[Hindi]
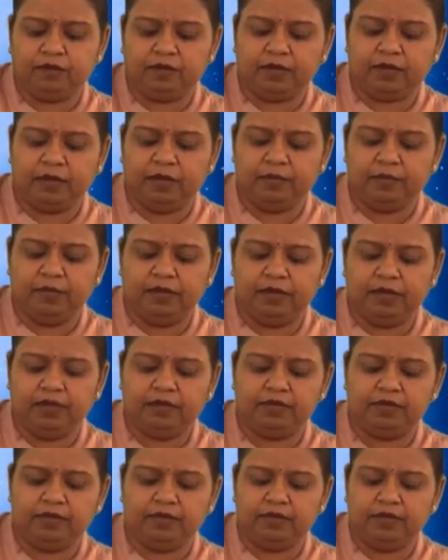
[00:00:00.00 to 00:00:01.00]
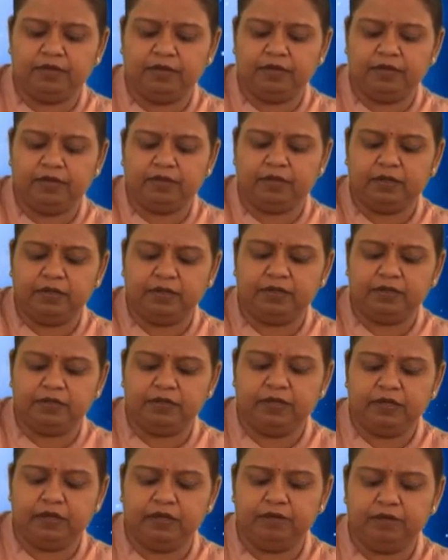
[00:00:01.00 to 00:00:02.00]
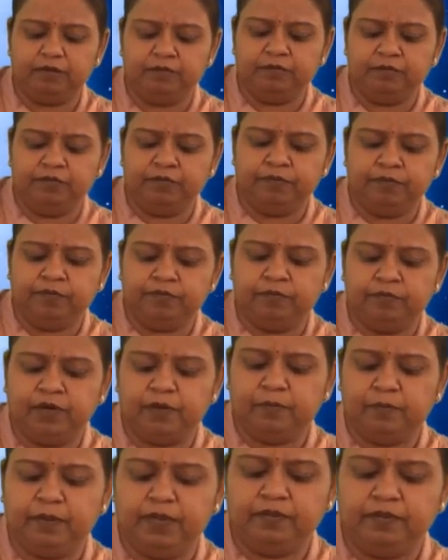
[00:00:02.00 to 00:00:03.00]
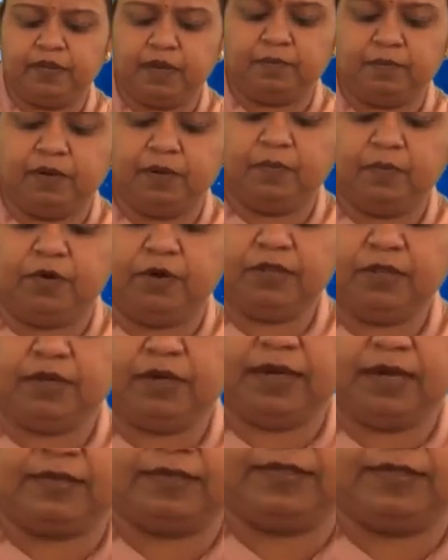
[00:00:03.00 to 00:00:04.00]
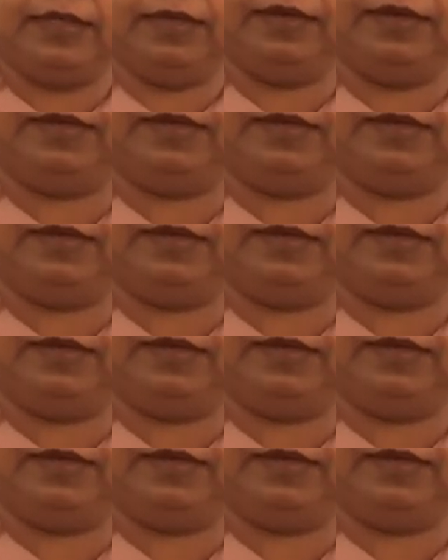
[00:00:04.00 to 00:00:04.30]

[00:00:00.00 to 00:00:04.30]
काम है जिसमें से गंदगी होती है बट पीस आपका बहुत क्लासी